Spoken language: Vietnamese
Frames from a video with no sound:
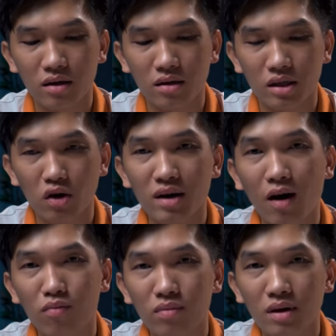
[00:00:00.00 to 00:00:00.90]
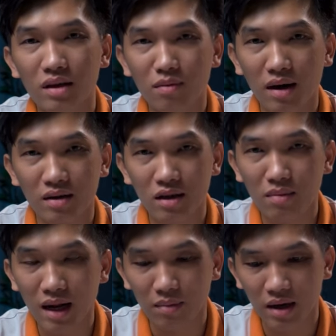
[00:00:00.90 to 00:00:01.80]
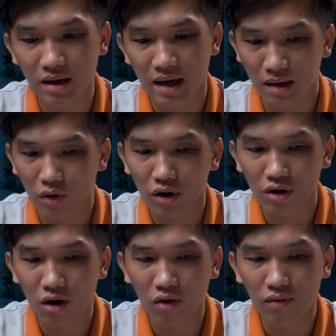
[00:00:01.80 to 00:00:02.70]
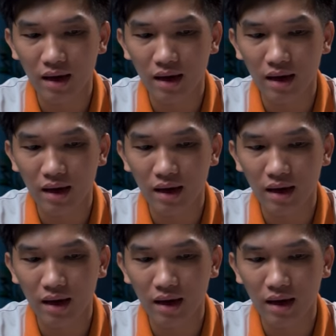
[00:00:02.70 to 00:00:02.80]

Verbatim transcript: uh, sôi động nhưng mà nếu mà đặc biệt nghe bolero